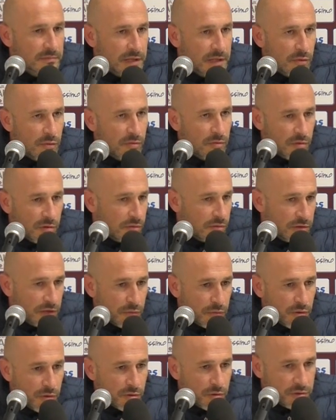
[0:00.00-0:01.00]
da un,
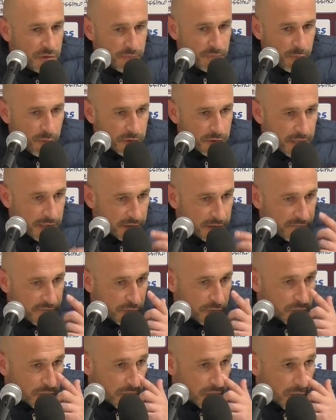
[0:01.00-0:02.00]
da un cross importante è
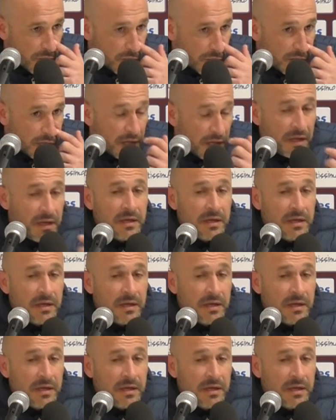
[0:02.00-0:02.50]
venuto il gol,